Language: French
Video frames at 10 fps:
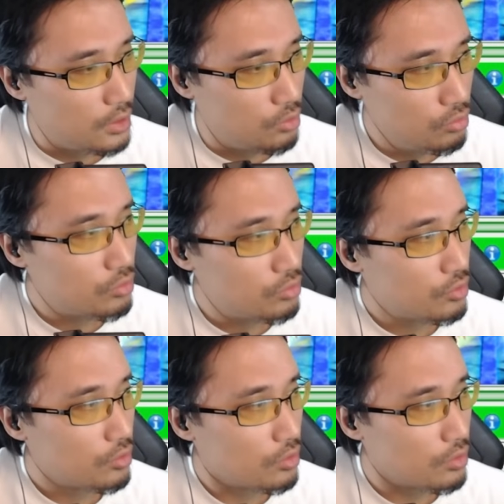et
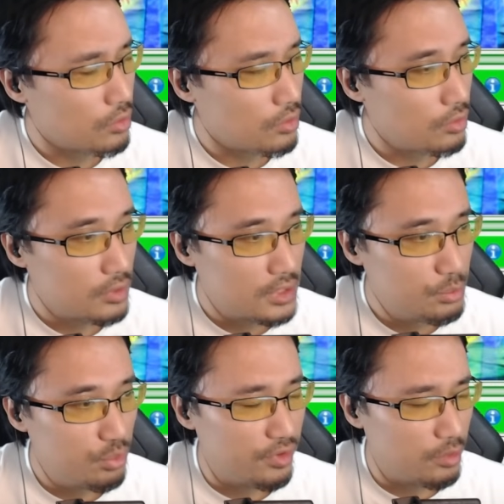donc,
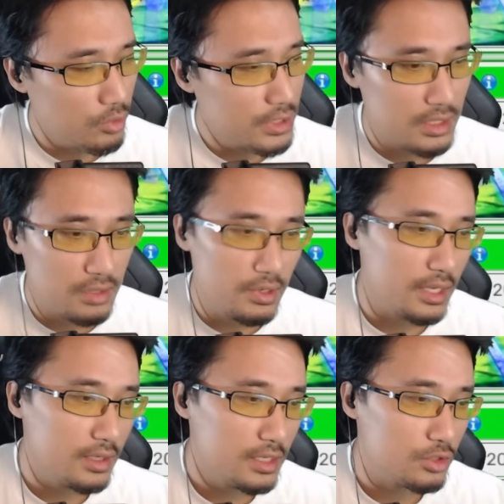s'ils pouvaient vraiment désactiver les
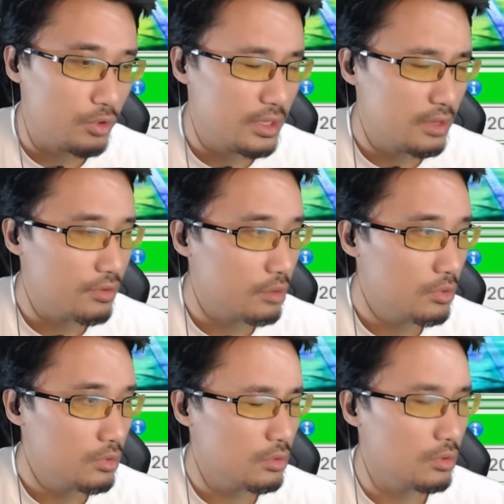carnages, ça aurait été
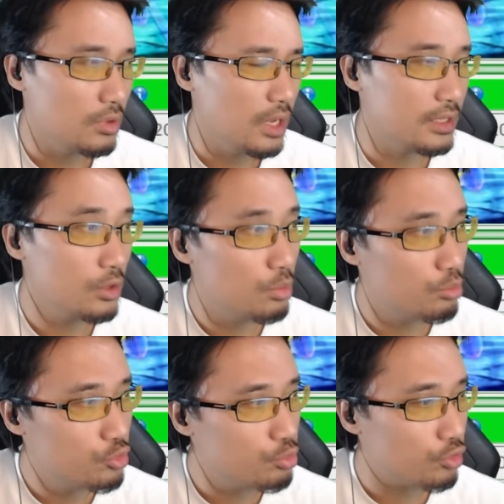vraiment un
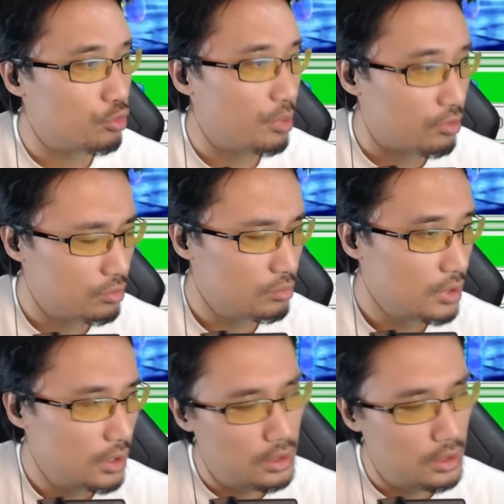énorme plus pour ce perso.